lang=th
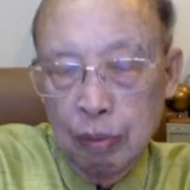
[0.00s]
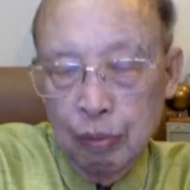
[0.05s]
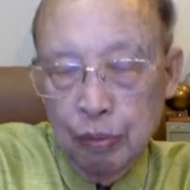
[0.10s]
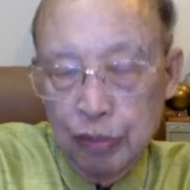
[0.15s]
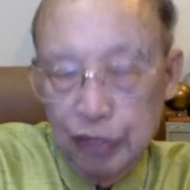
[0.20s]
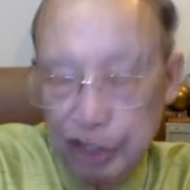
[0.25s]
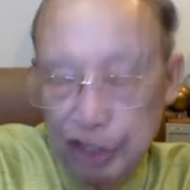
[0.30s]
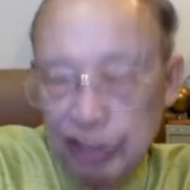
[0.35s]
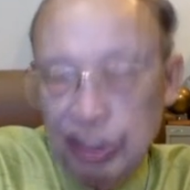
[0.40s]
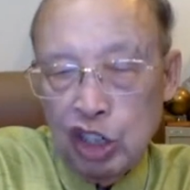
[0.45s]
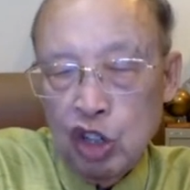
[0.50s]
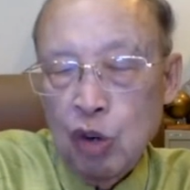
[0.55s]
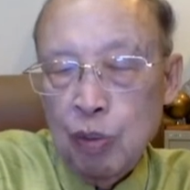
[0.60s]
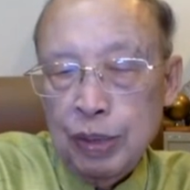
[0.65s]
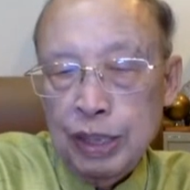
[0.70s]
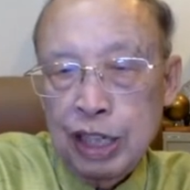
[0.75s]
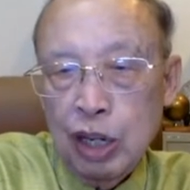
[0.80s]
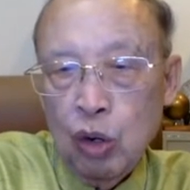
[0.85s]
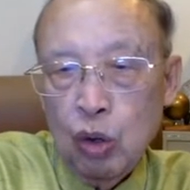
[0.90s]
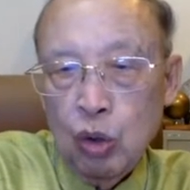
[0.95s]
ชีวิตของพระ
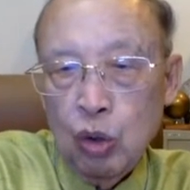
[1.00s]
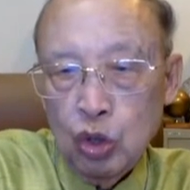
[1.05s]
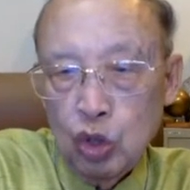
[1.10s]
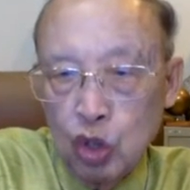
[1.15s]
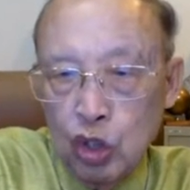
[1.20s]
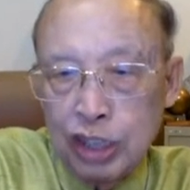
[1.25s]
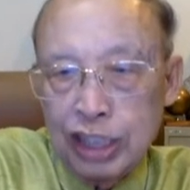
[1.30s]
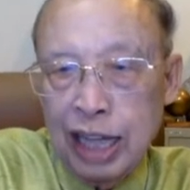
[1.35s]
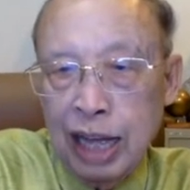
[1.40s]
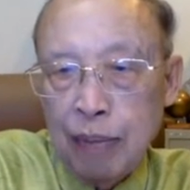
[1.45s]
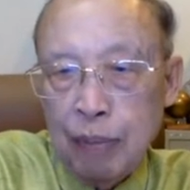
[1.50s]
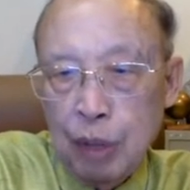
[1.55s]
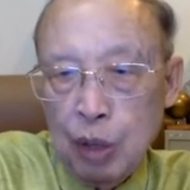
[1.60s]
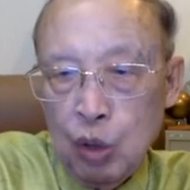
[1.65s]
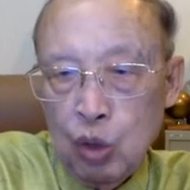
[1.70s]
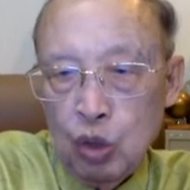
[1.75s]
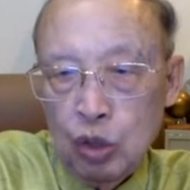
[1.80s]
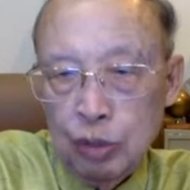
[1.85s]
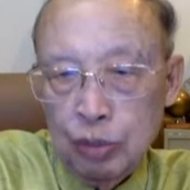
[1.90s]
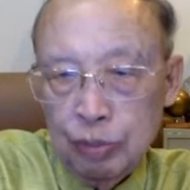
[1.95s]
เจ้า โดยทางพระ
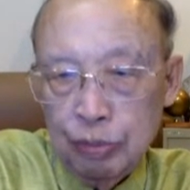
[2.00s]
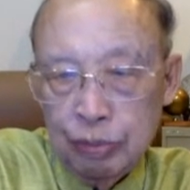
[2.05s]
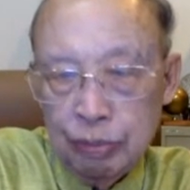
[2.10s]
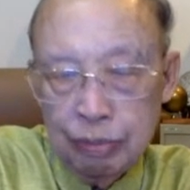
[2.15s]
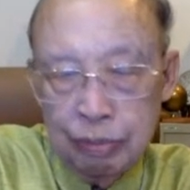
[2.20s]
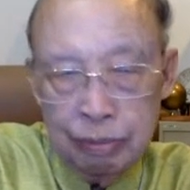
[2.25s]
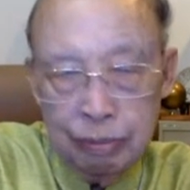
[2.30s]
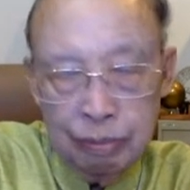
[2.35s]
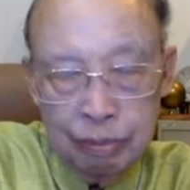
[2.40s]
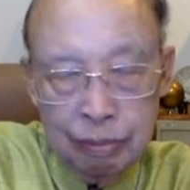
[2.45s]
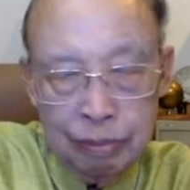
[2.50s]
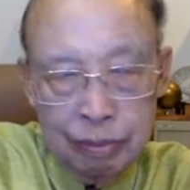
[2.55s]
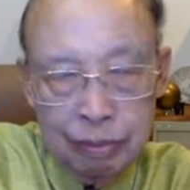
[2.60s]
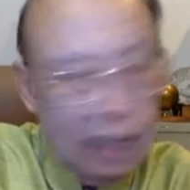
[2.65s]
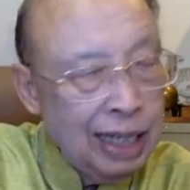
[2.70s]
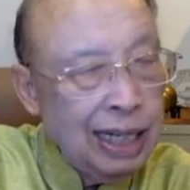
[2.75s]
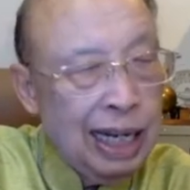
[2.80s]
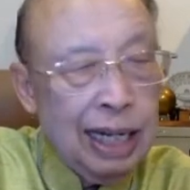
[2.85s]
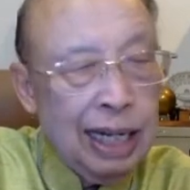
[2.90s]
คุณ ดังนั้